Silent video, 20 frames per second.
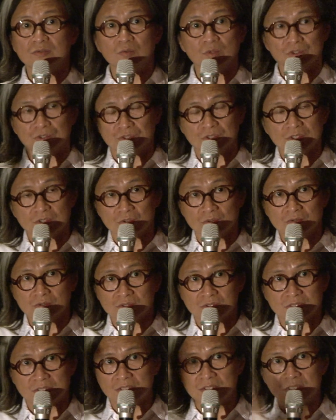我觉得
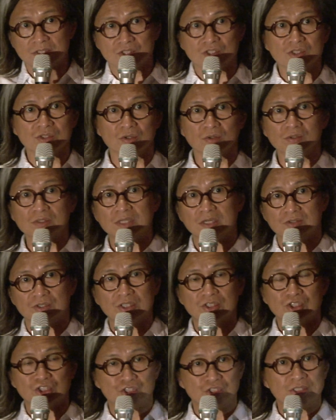从真的是从早
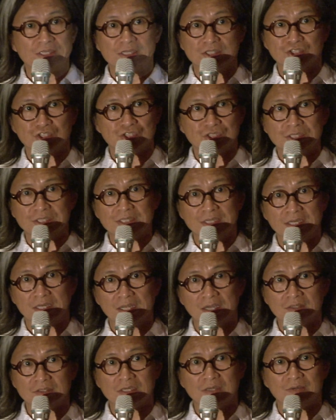上十点十一
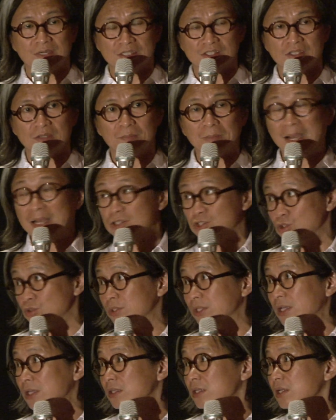点聊到晚上八
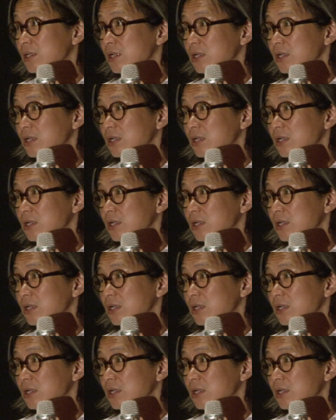九点，